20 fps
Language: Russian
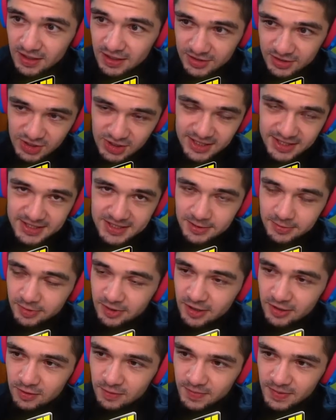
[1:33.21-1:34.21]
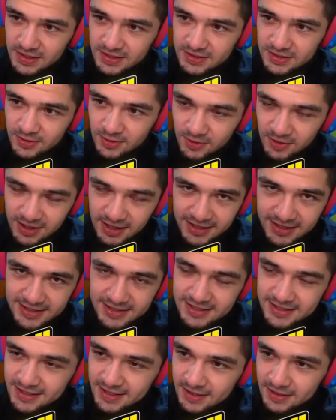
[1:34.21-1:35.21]
чекайте Брал Пас, он
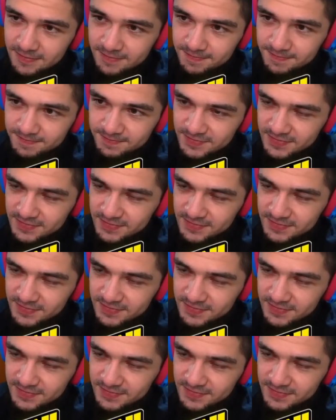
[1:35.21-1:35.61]
горит серым.